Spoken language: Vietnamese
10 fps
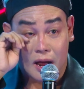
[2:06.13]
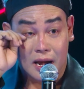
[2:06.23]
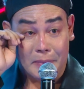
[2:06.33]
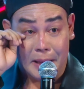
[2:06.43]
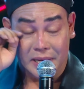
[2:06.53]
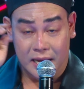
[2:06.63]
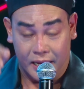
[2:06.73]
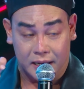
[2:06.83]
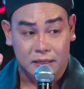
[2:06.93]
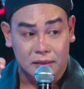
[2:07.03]
đó là ba bị
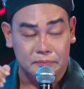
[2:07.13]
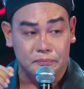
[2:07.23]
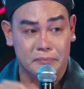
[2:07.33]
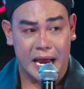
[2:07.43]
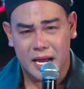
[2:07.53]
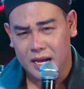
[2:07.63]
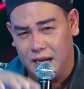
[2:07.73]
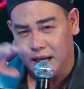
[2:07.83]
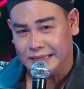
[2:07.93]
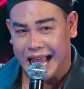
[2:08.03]
liệt ba
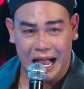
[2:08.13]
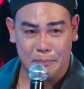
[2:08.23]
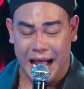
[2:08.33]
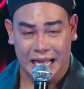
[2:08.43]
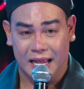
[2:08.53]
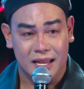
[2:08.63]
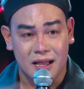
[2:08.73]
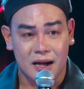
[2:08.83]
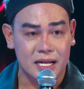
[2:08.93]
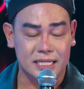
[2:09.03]
đi ta bà thế
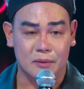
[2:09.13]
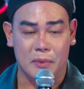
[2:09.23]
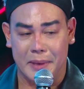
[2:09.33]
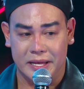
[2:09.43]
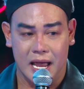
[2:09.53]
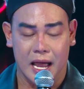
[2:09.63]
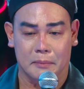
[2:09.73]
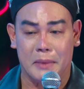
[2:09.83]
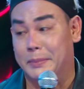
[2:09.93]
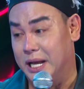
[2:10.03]
giới xong rồi ba
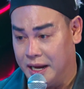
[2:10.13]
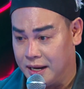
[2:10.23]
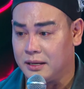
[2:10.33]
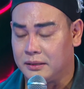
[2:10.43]
về ba bị liệt